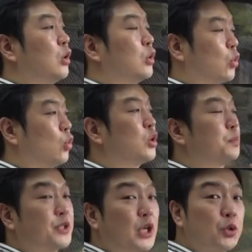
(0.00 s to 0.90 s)
동급
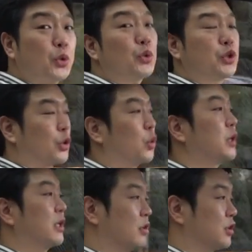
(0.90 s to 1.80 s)
최초로
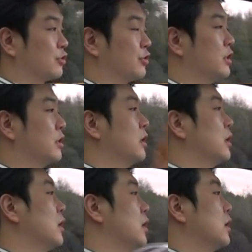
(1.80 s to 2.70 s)
적용된 것이고요,
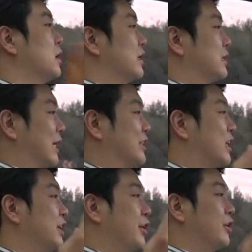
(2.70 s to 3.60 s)

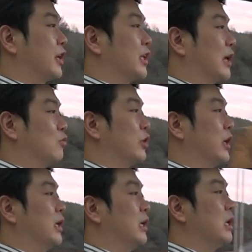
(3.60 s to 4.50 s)
다단화되어 있기
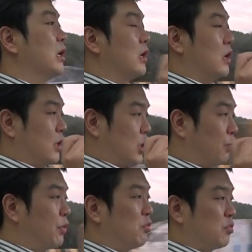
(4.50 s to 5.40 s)
때문에
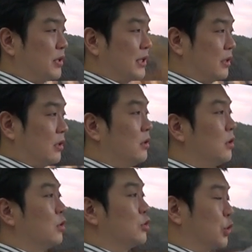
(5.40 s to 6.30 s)
연비 부분에서
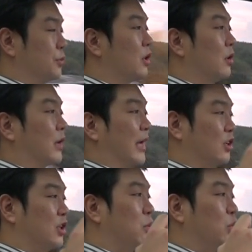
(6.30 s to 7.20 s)
좀 더
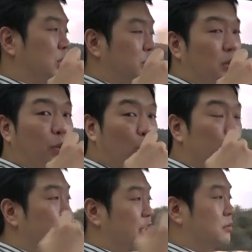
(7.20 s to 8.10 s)
개선된 모습을
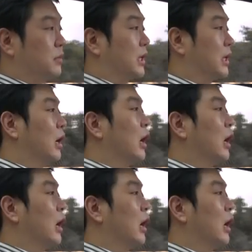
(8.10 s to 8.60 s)
보여주고 있습니다.